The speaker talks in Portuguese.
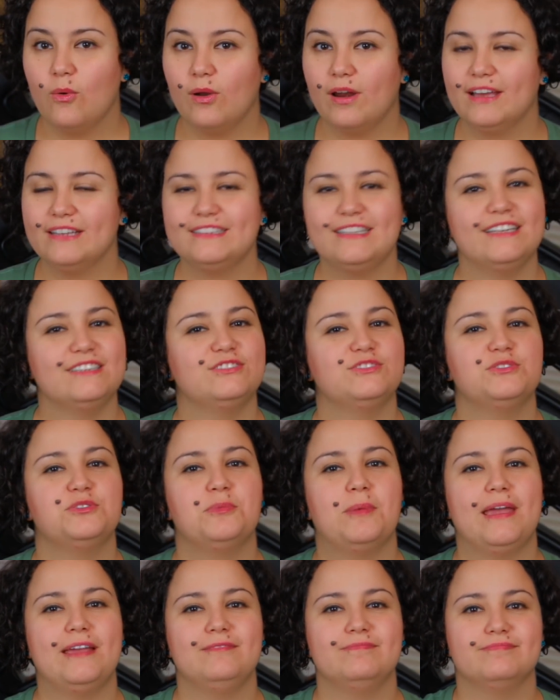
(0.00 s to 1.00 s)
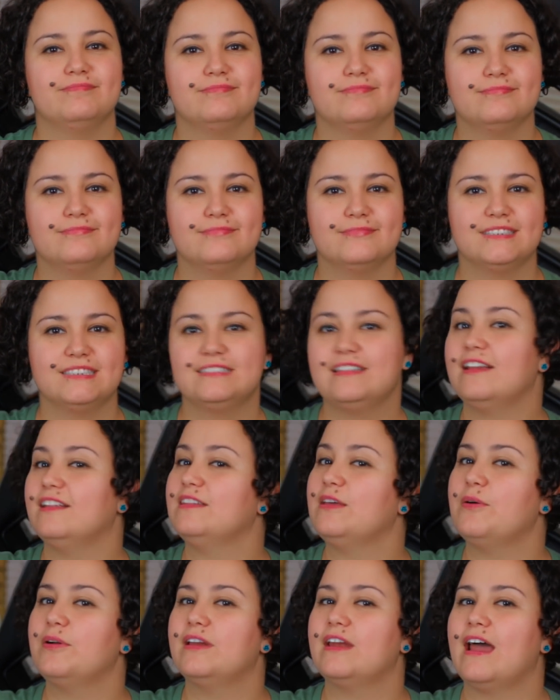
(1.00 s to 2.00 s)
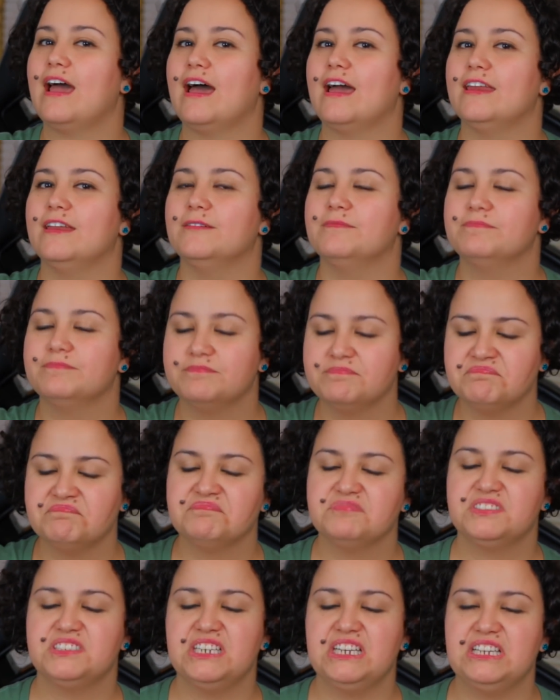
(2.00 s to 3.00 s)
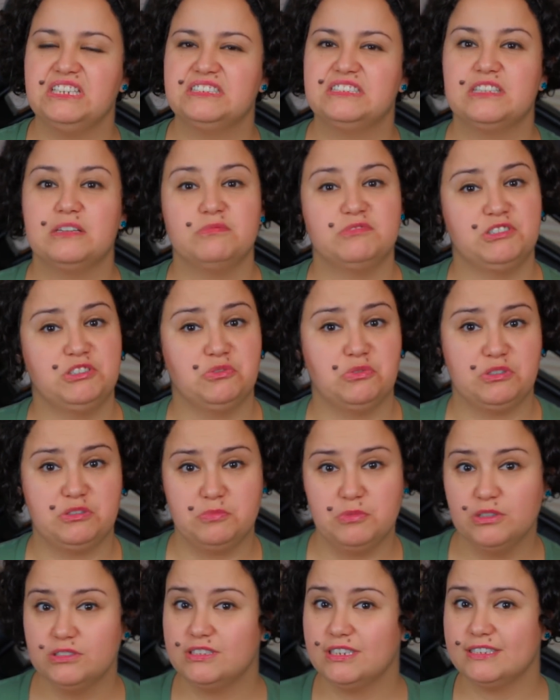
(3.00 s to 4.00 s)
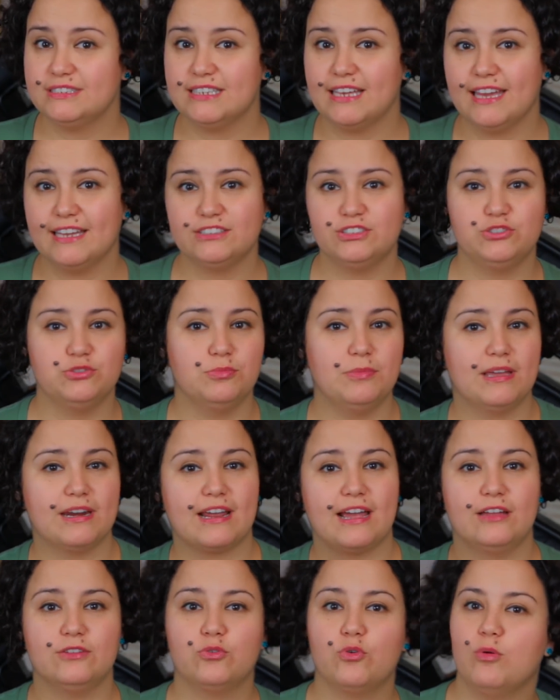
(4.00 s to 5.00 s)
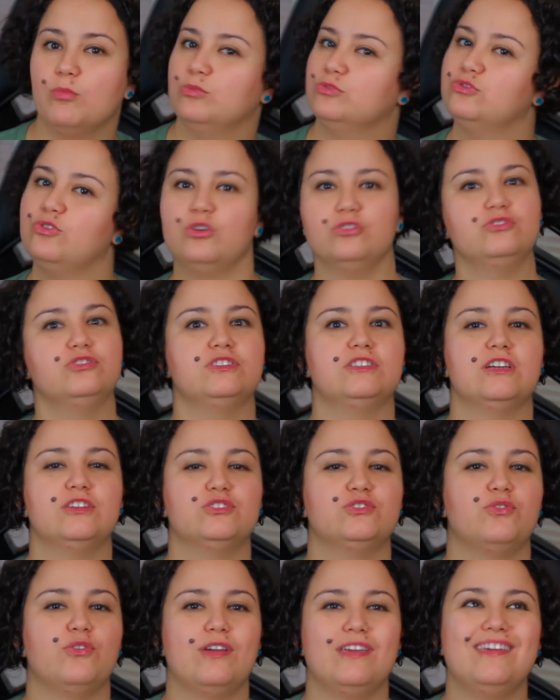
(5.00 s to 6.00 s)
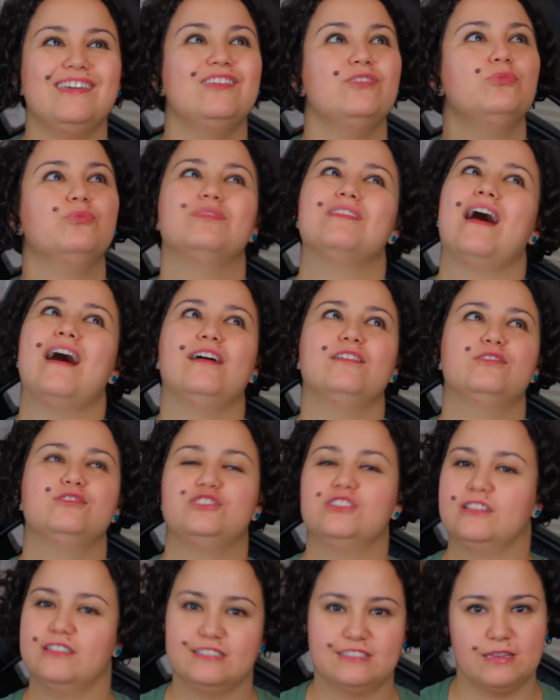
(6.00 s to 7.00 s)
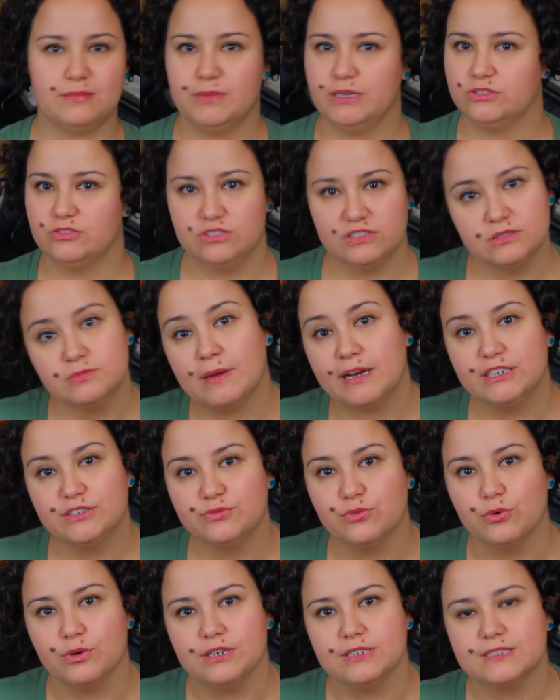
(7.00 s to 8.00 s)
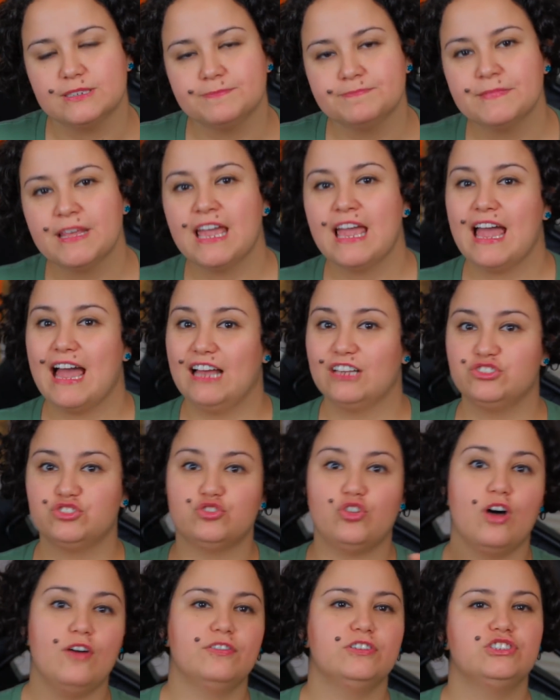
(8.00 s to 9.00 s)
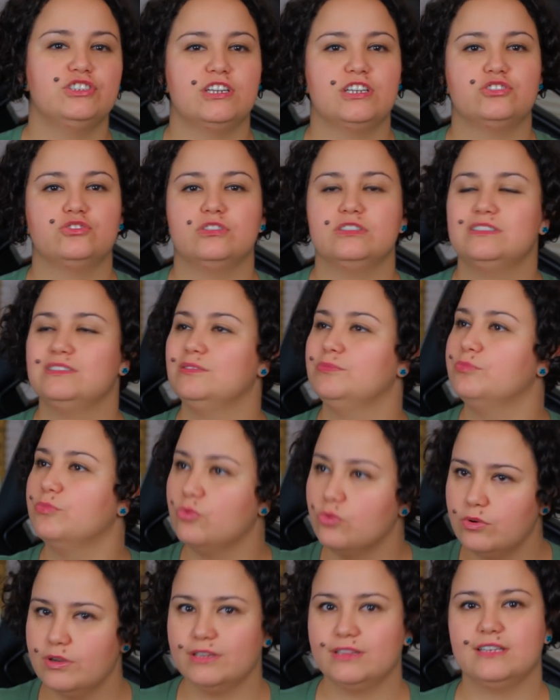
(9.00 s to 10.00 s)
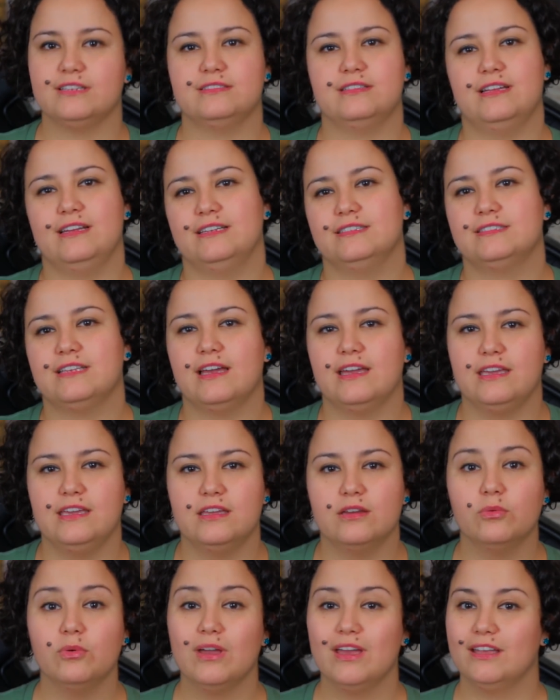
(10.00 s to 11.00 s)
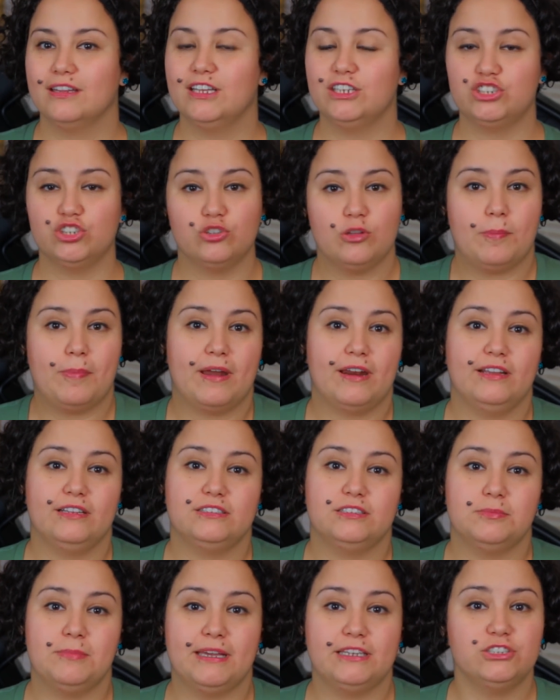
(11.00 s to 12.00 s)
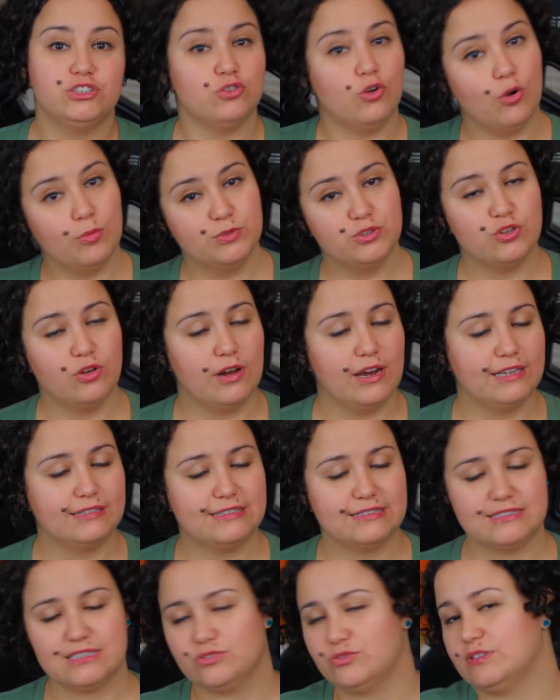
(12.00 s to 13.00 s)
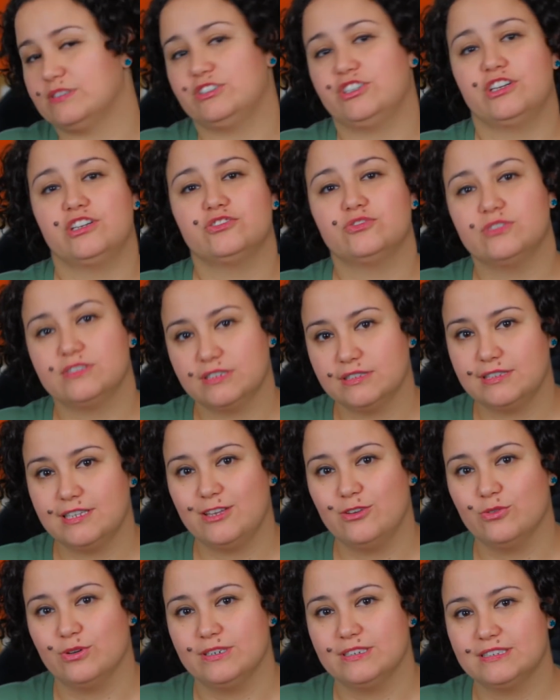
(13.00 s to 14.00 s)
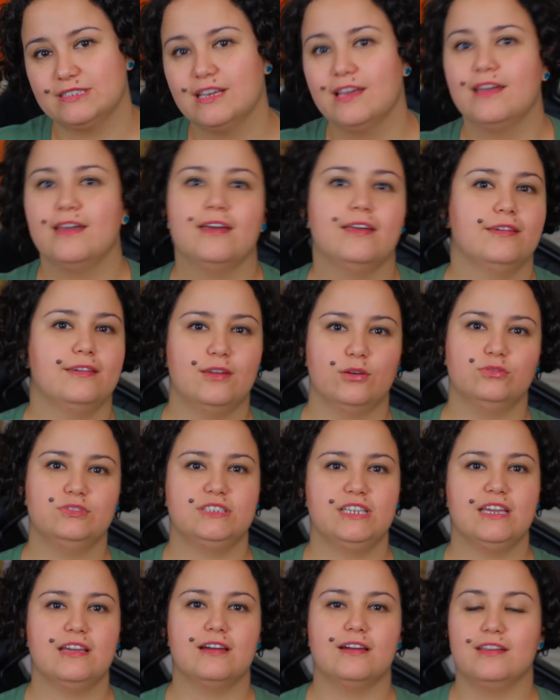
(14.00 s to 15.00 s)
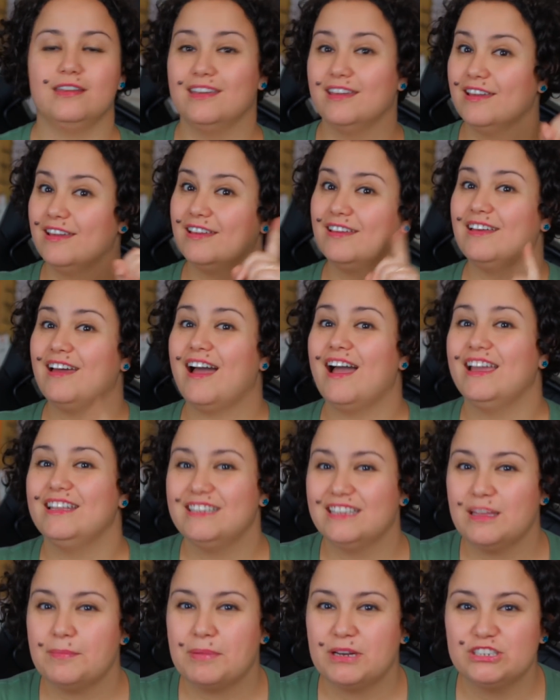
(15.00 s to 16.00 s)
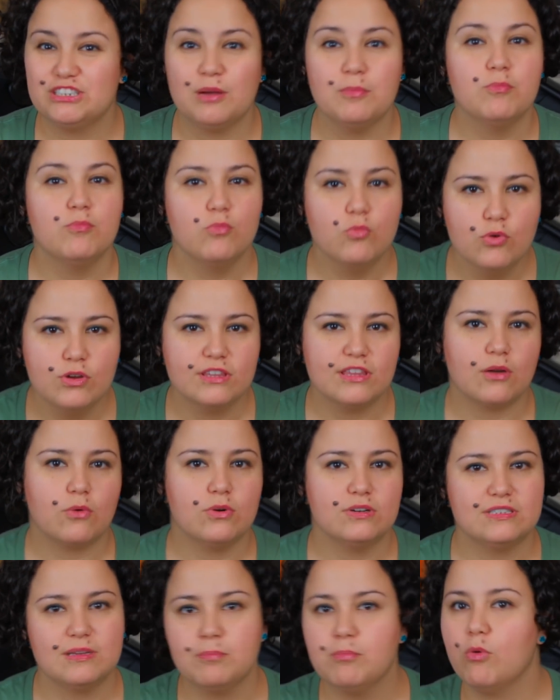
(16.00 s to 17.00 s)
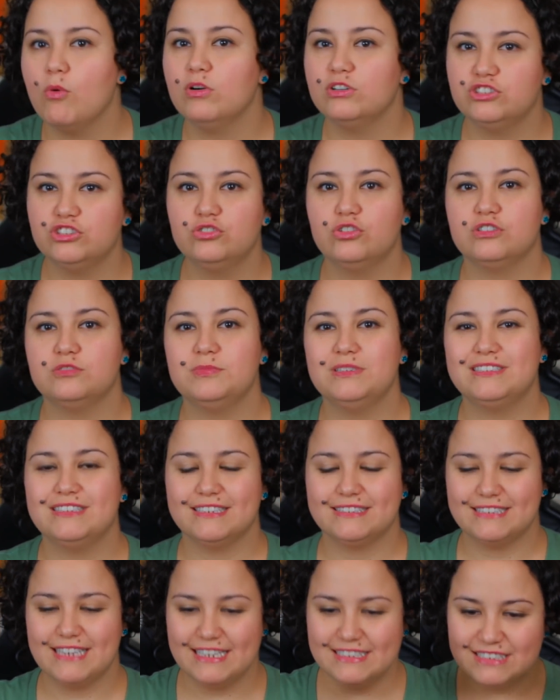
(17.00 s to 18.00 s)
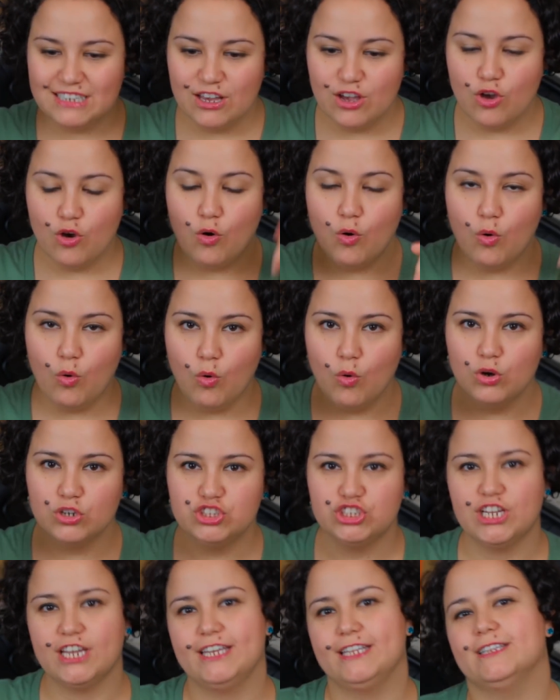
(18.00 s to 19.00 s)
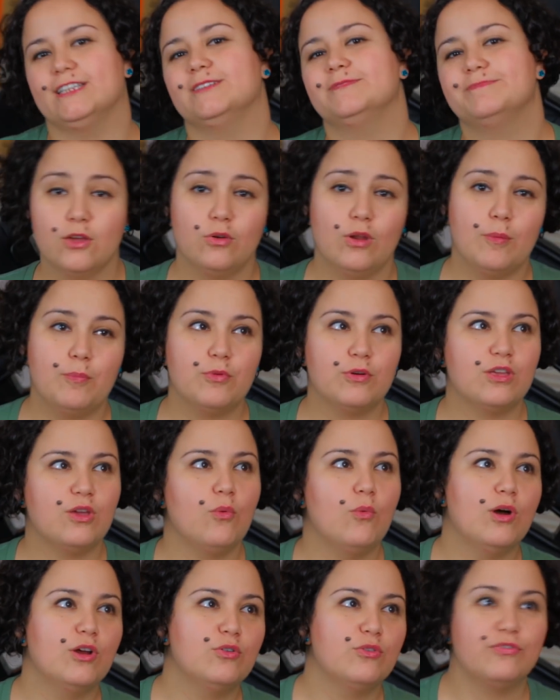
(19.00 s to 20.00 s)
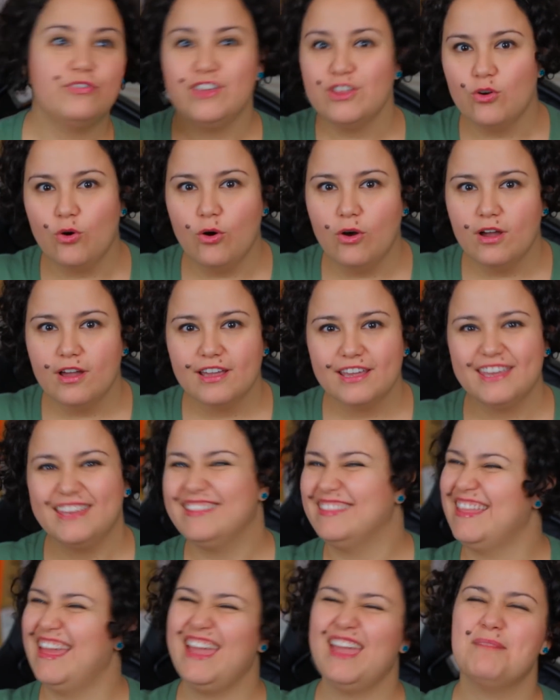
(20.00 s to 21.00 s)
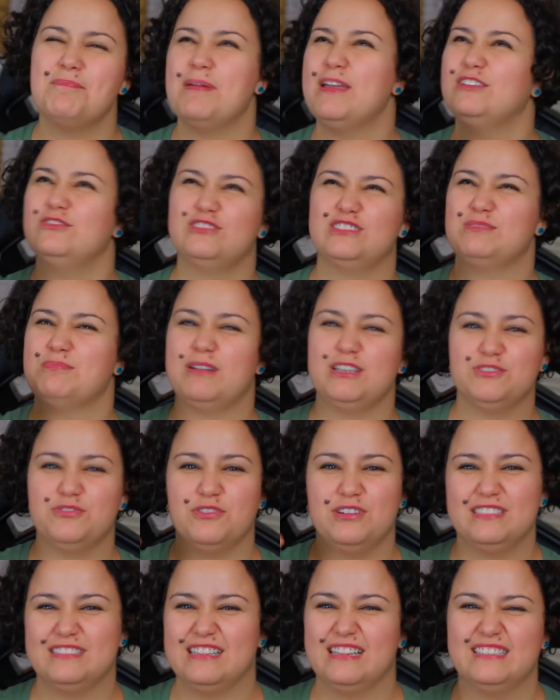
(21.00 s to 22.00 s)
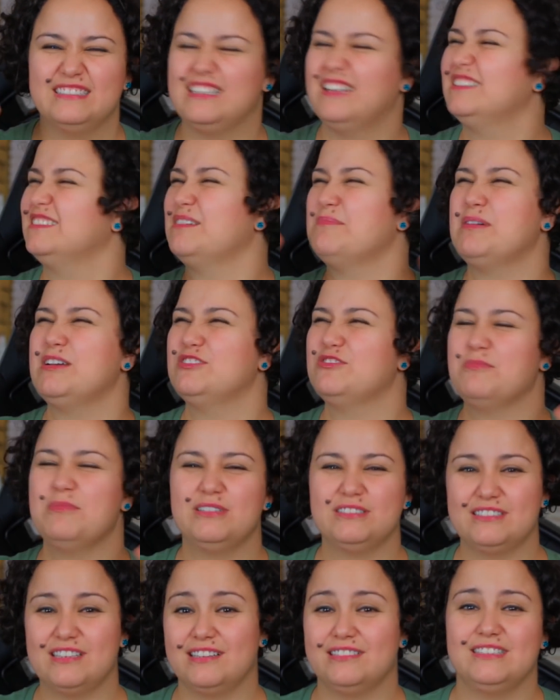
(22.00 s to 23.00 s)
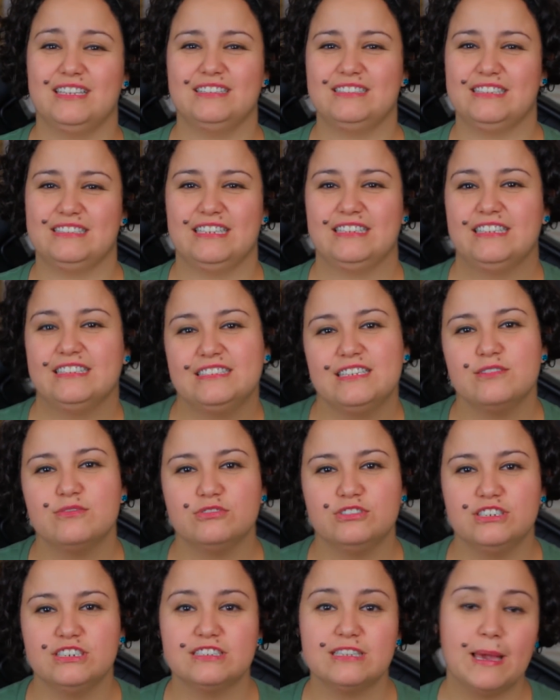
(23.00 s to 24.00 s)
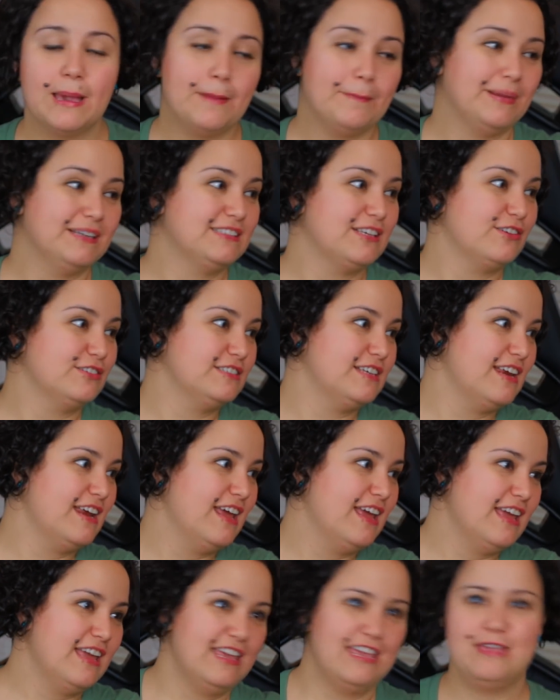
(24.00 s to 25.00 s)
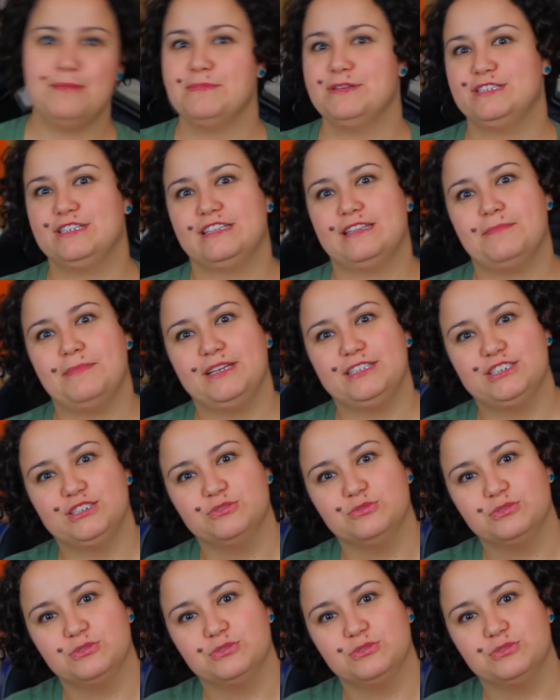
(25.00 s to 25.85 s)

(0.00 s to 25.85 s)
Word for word: Olá, ETs, tudo bem? Estela Dauer na área. Sim, estamos em 2017 e o mercado, como todos os anos, foi inundado de lançamentos de smartphones. As novas gerações de muitas linhas saíram, deixando aparentemente obsoletas as suas gerações anteriores. Não se engane, ainda dá para achar muita coisa boa de 2016 hoje ainda. é porque o ano virou que de repente os smartphones lançados há mais ou menos 365 dias passaram a ser imediatamente